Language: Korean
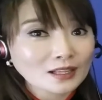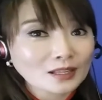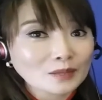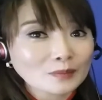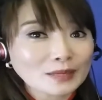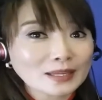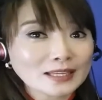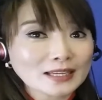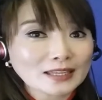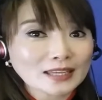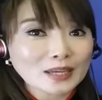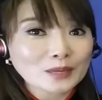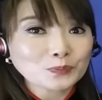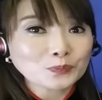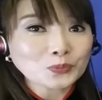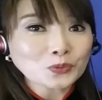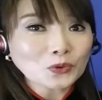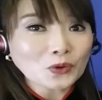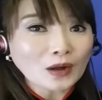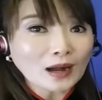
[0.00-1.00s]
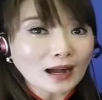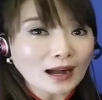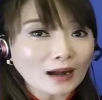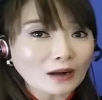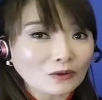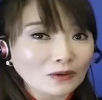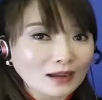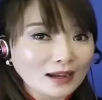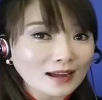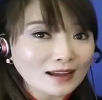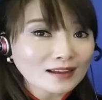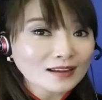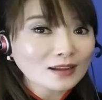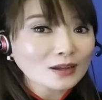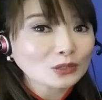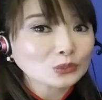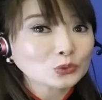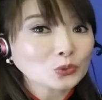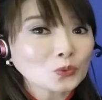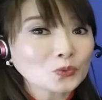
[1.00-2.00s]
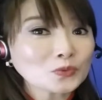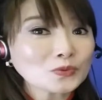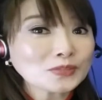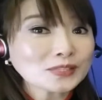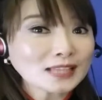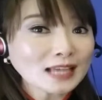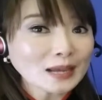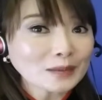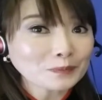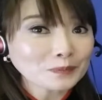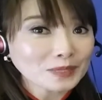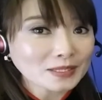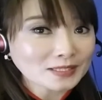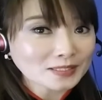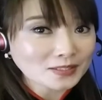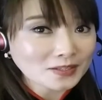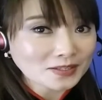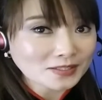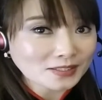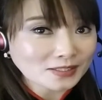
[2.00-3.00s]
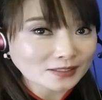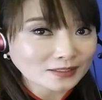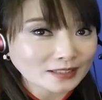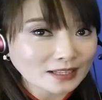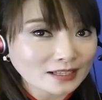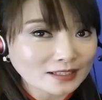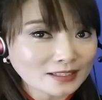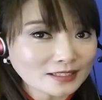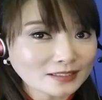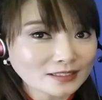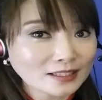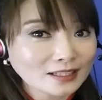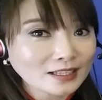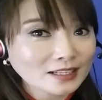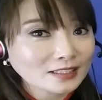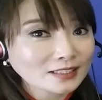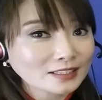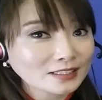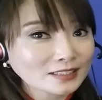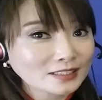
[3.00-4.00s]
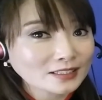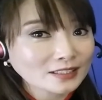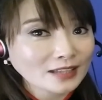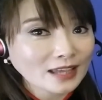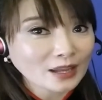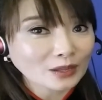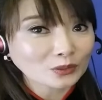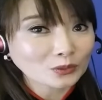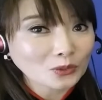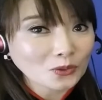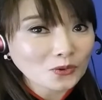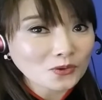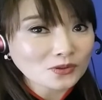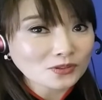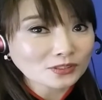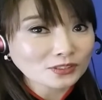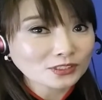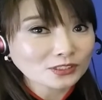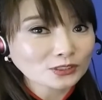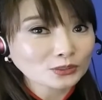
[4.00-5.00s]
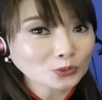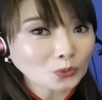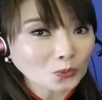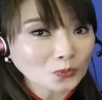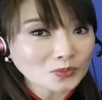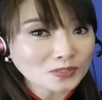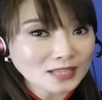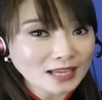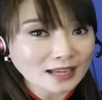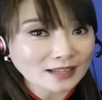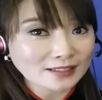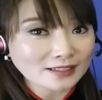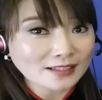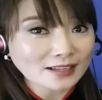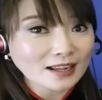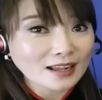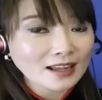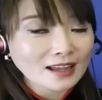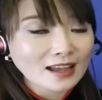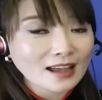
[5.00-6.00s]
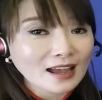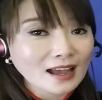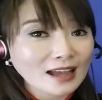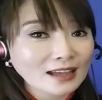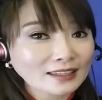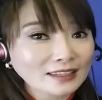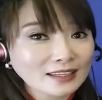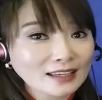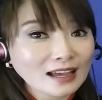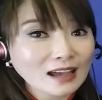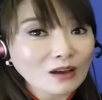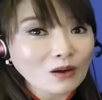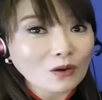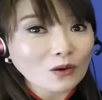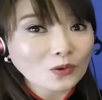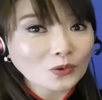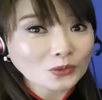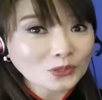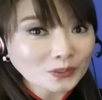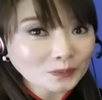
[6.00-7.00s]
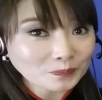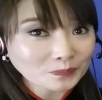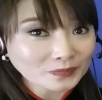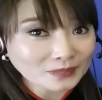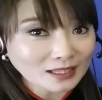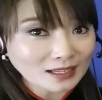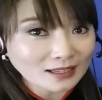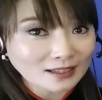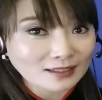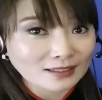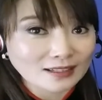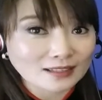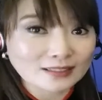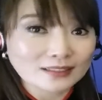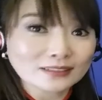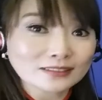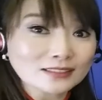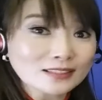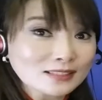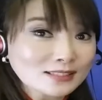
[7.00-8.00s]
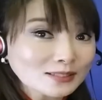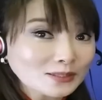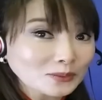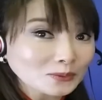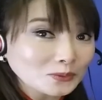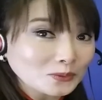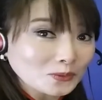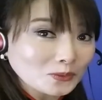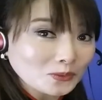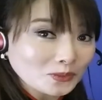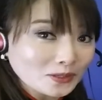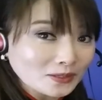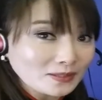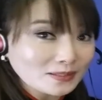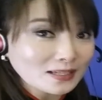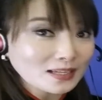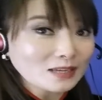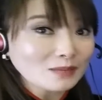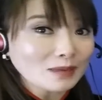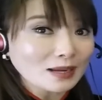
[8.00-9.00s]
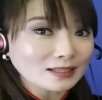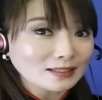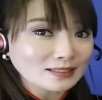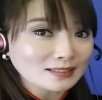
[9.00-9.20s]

만약에 不好가 동사 앞에 쓰였을 때는 그 행동, 그 동사를 하기가 어렵다 라는 뜻으로도 굉장히 많이